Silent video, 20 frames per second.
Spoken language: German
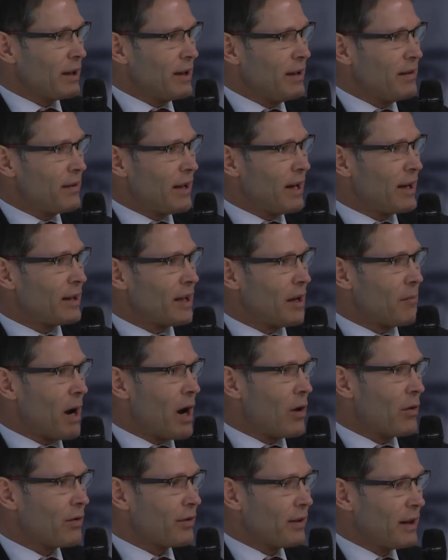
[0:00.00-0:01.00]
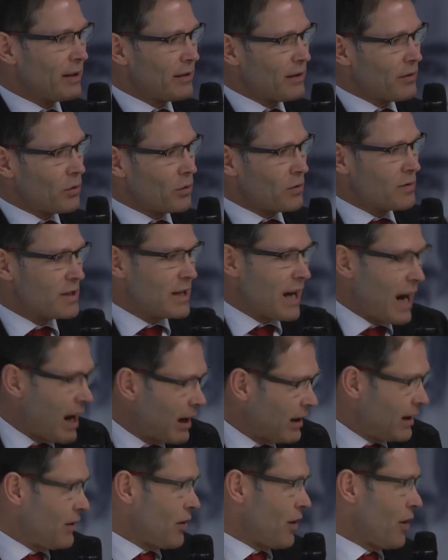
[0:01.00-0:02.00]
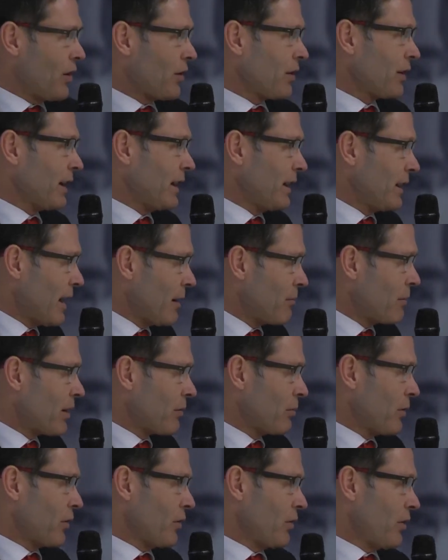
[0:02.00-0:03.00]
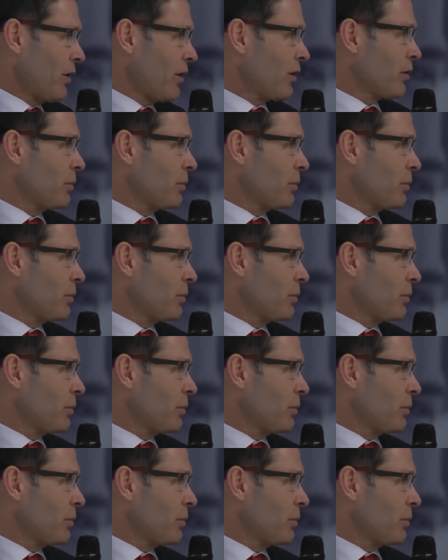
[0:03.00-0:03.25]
Ich sage dem auch, es gibt eine soziale Nähe, in dem, dass man so nah